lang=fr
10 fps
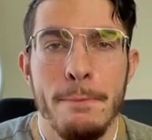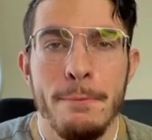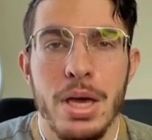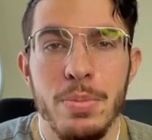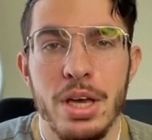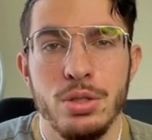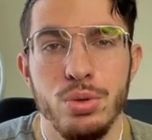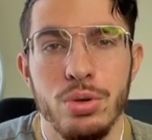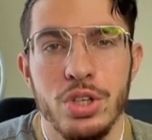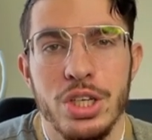Et bien
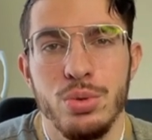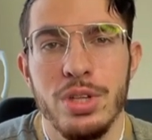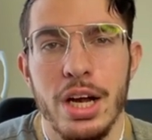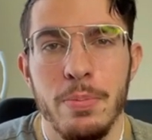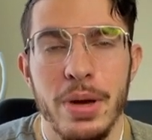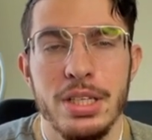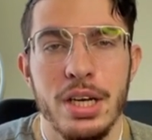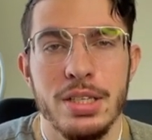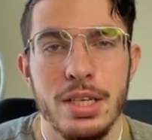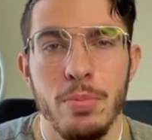sûr, Jésus n'allait pas dire
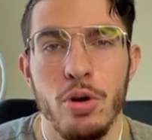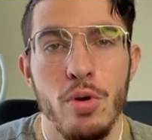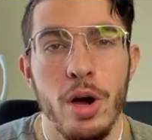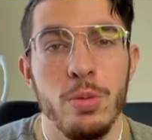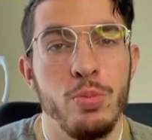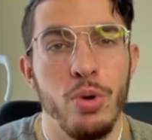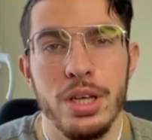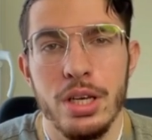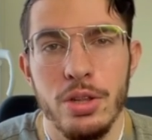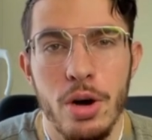simplement à une
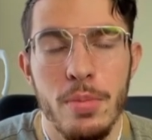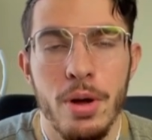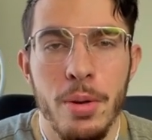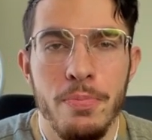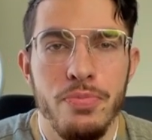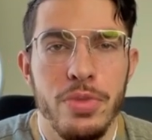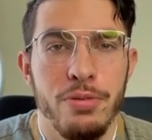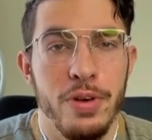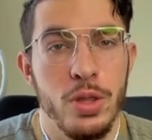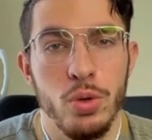poignée d'hommes,
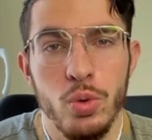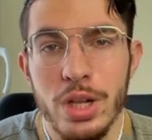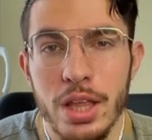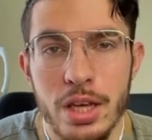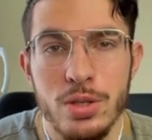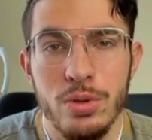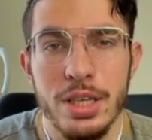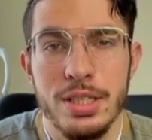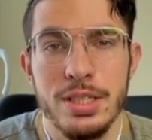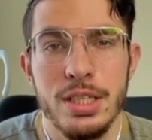faits de toutes les nations des
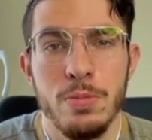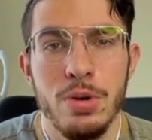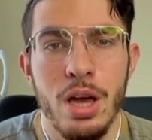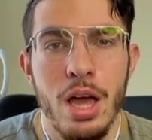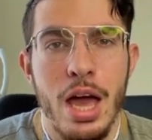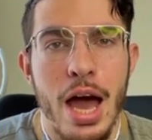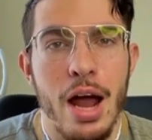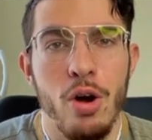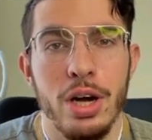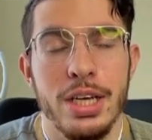disciples,
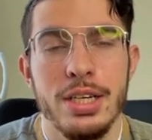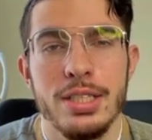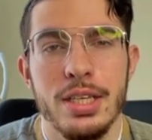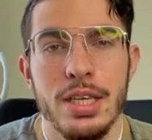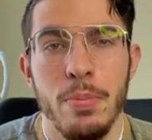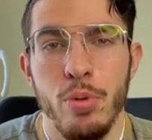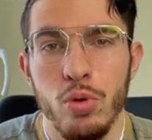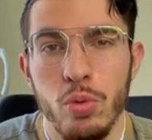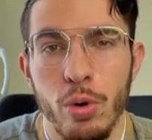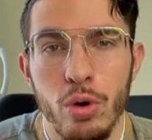alors qu'ils étaient peu
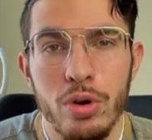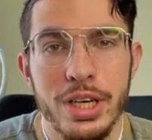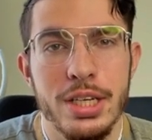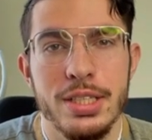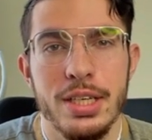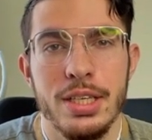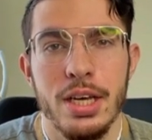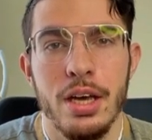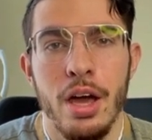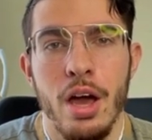nombreux, qu'ils
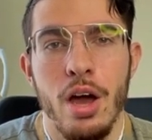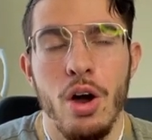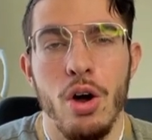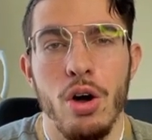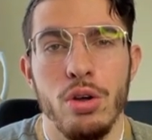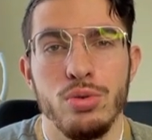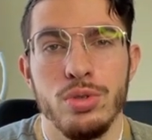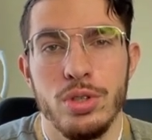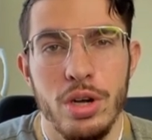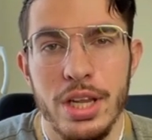étaient euh, d'une
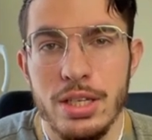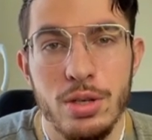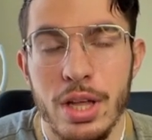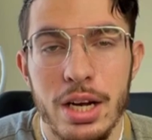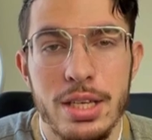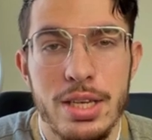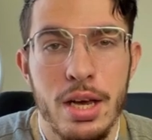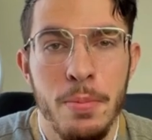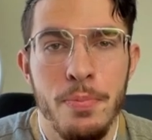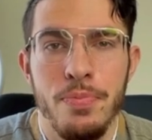seule nationalité,
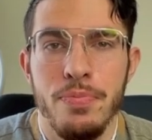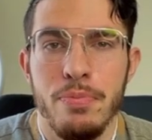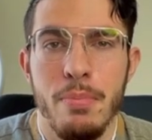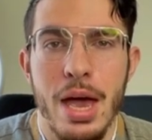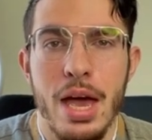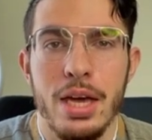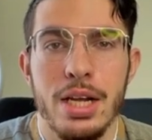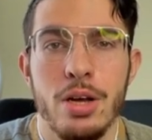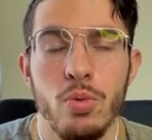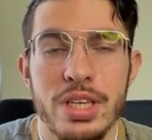mais il
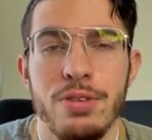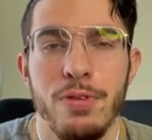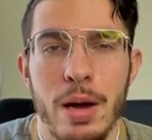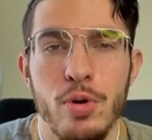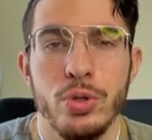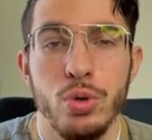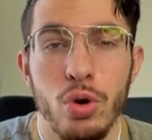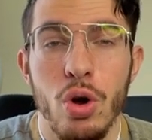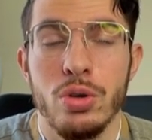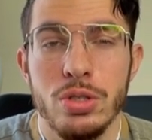comptait vraiment sur
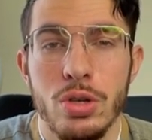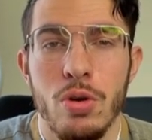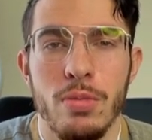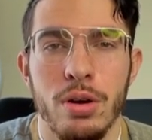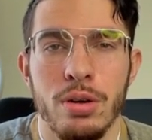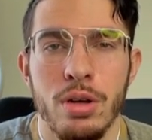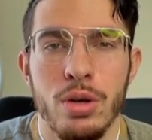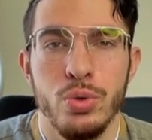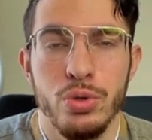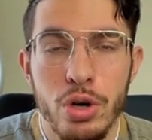l'ensemble
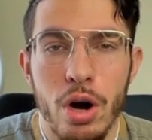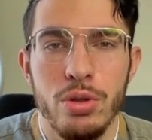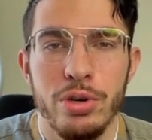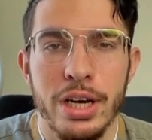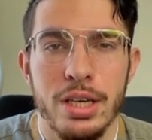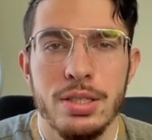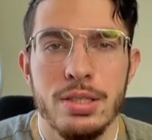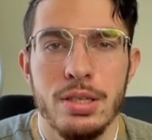du corps de Christ